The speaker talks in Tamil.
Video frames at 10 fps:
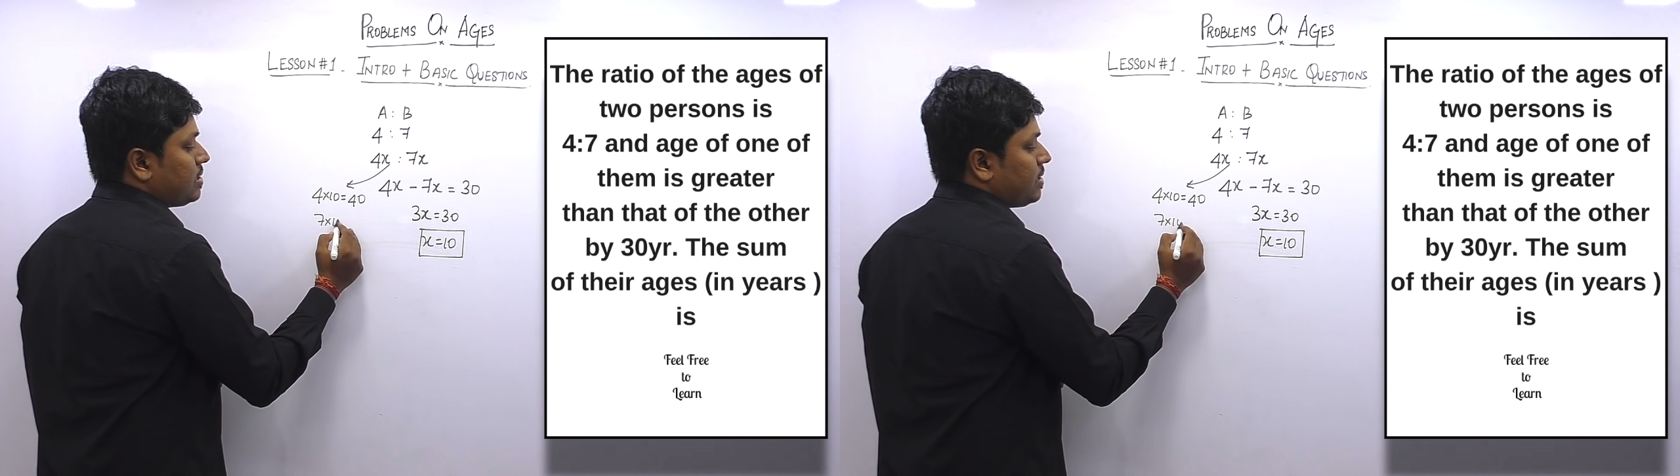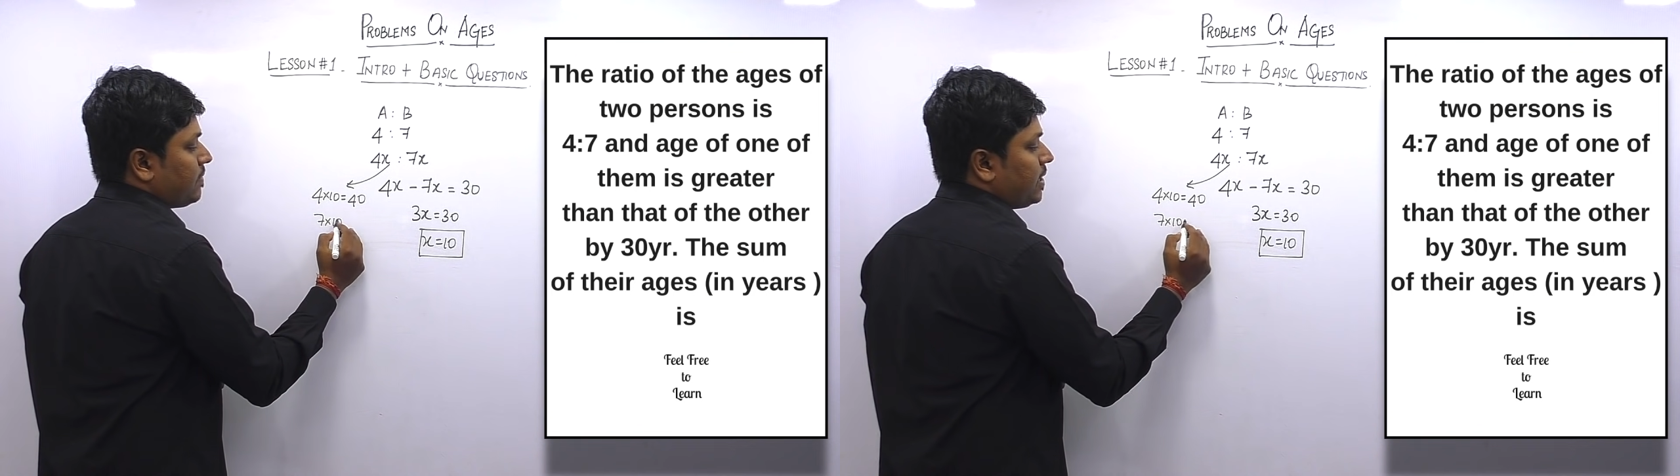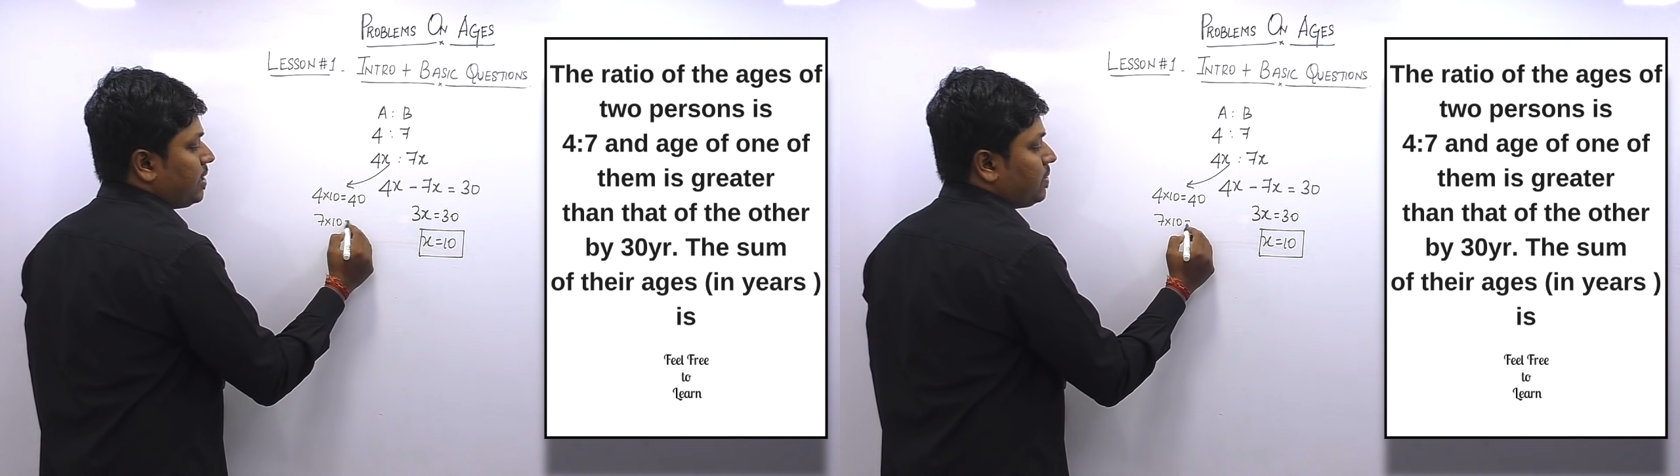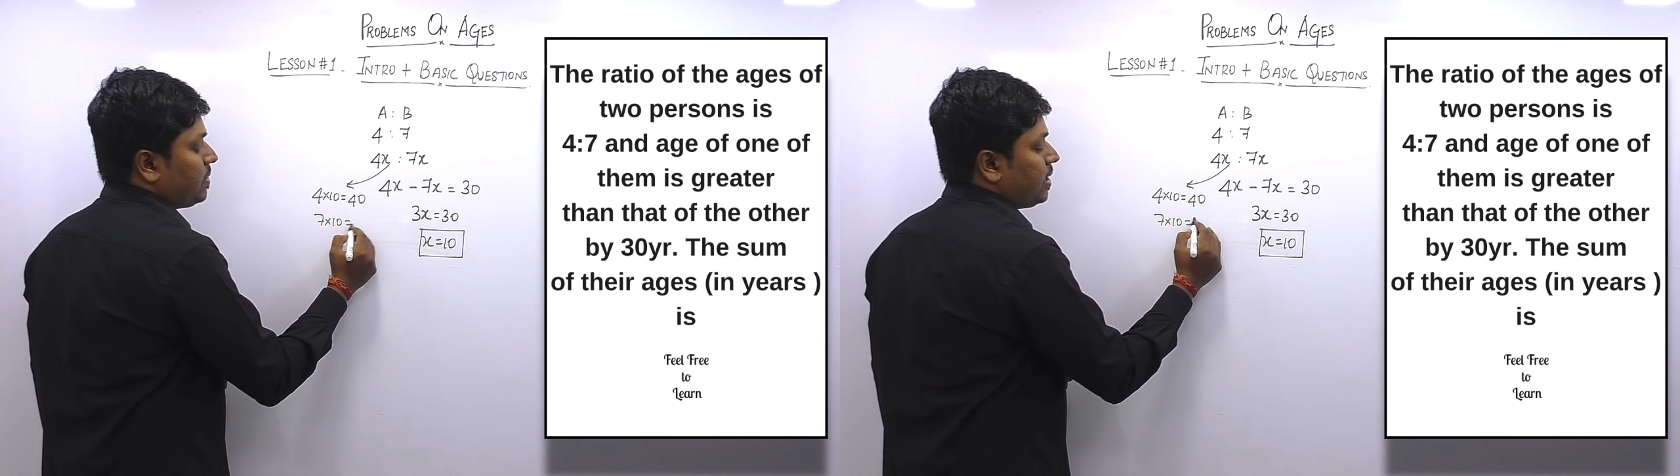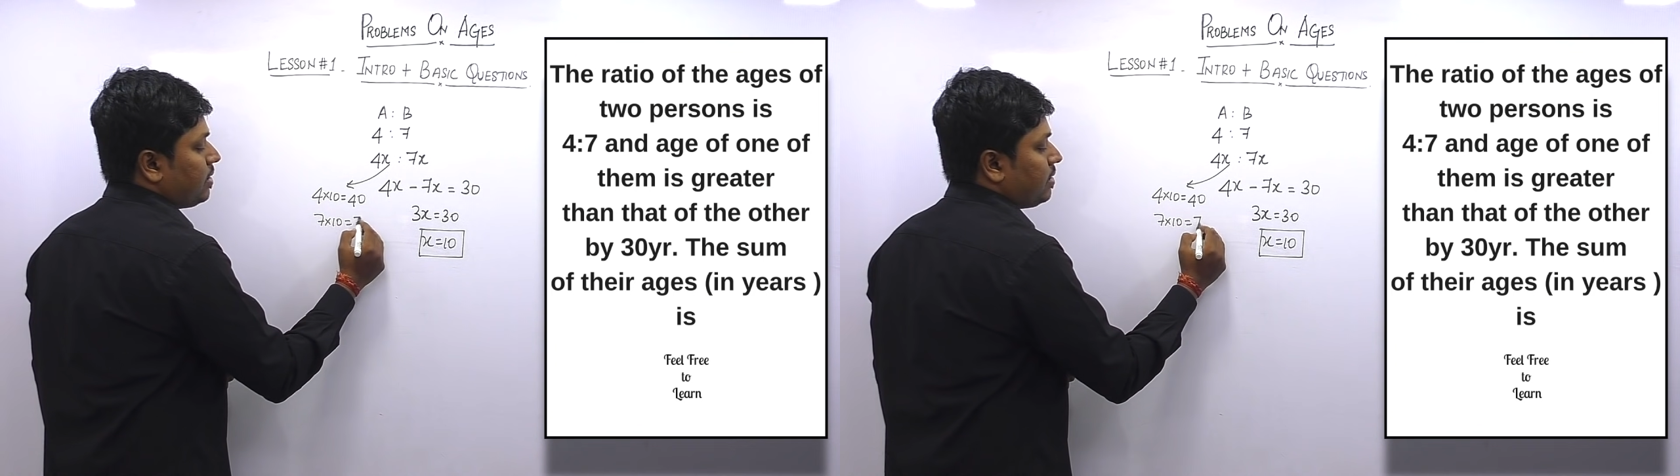செவன் இன்ட்டு
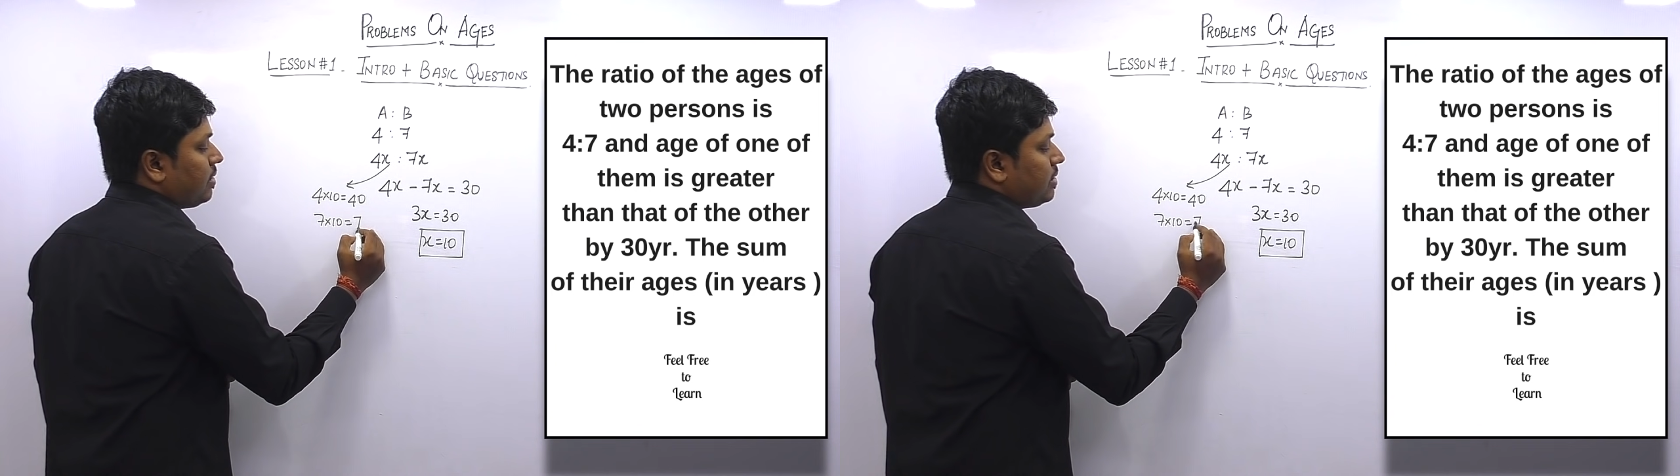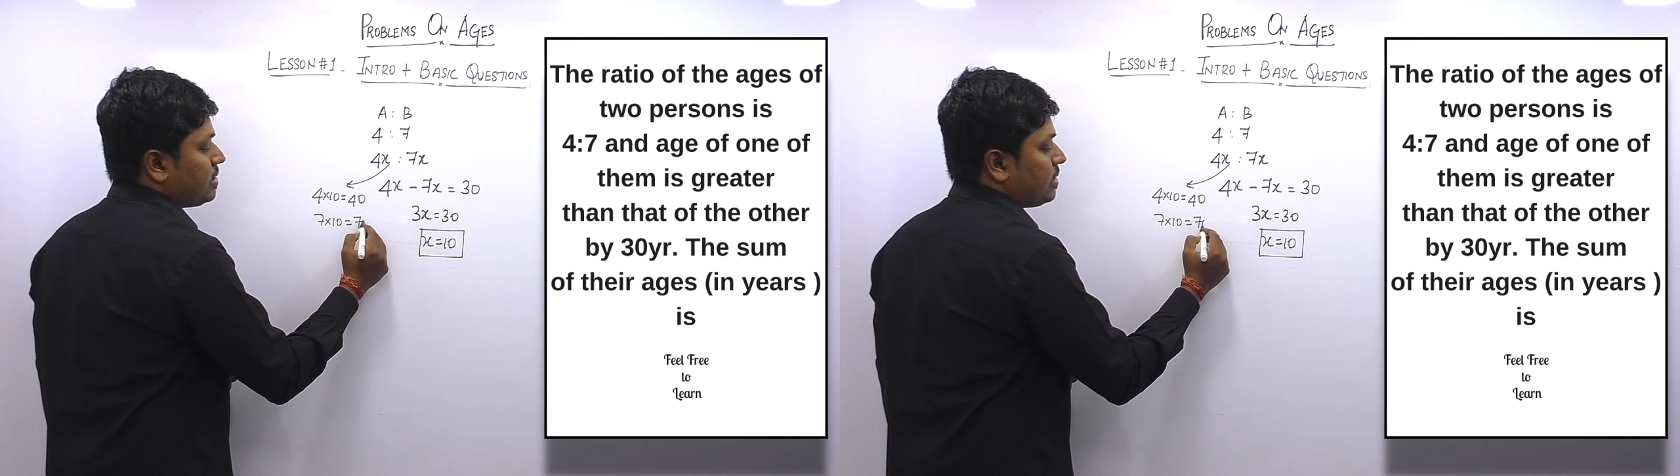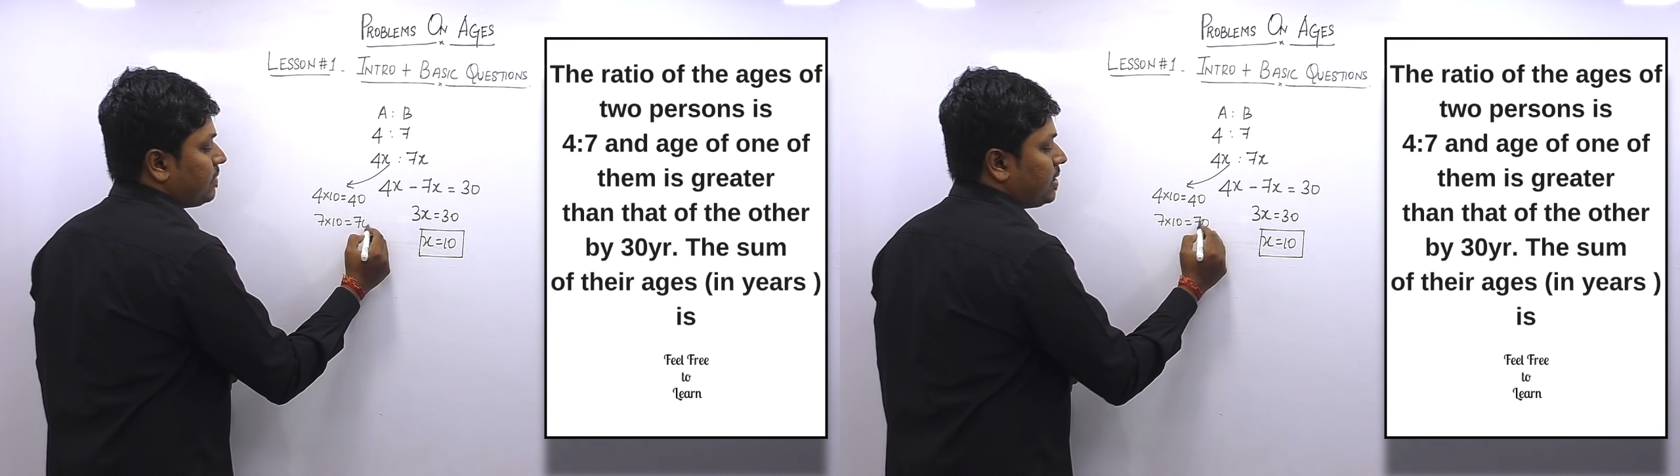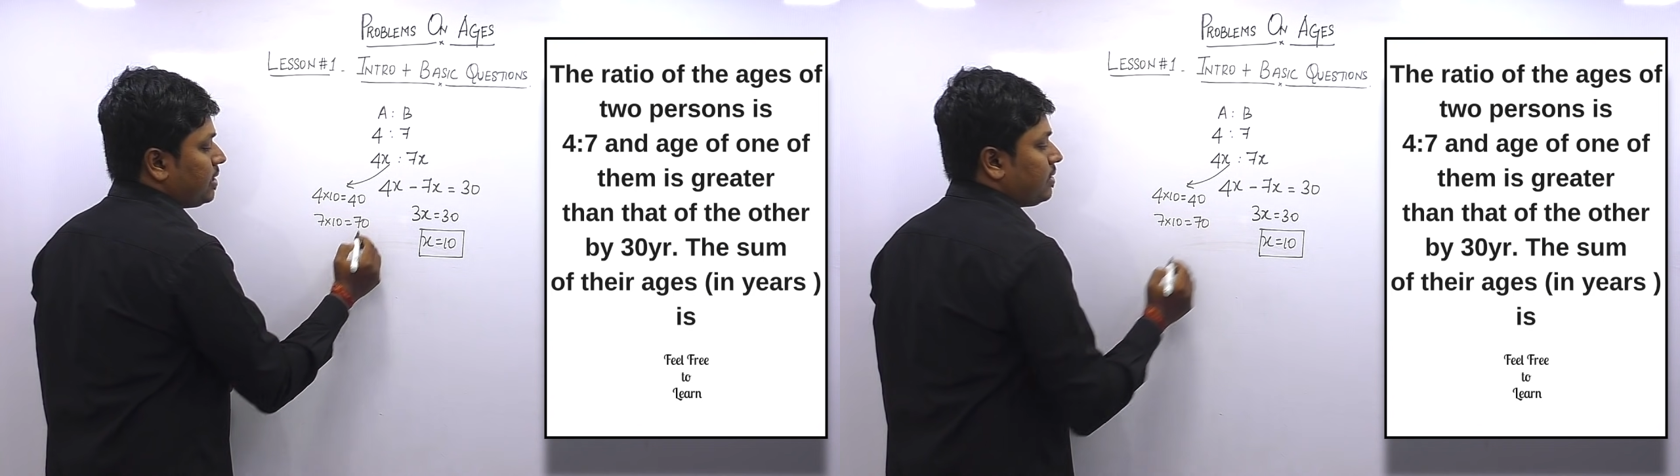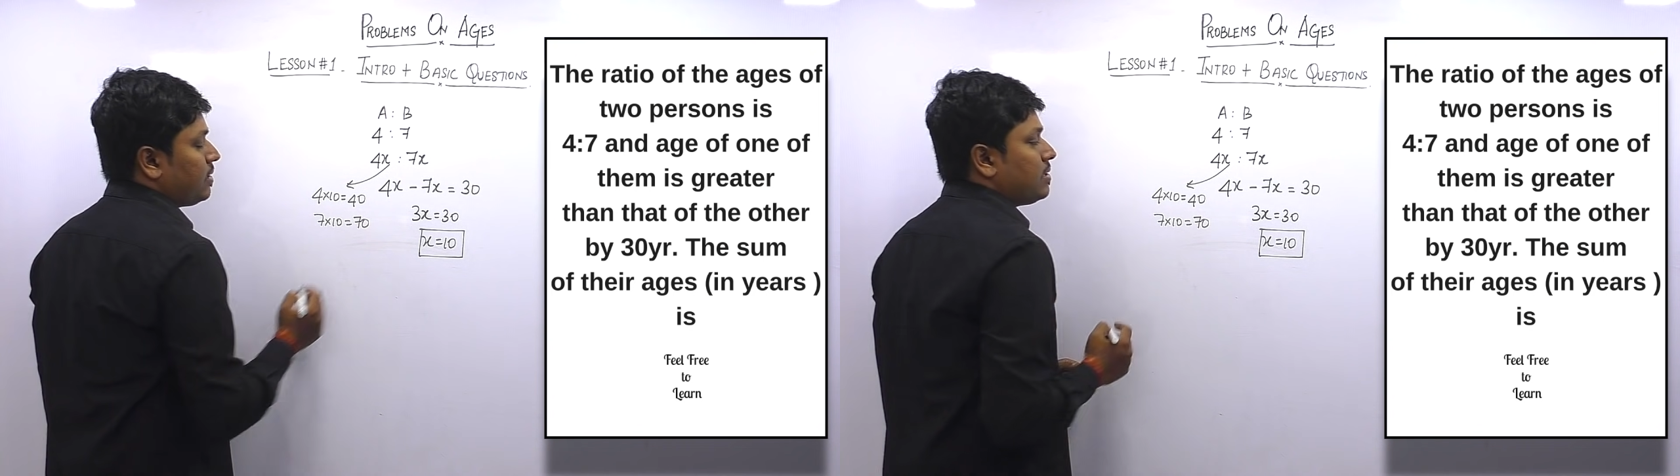டென்ன்றது செவன்ட்டி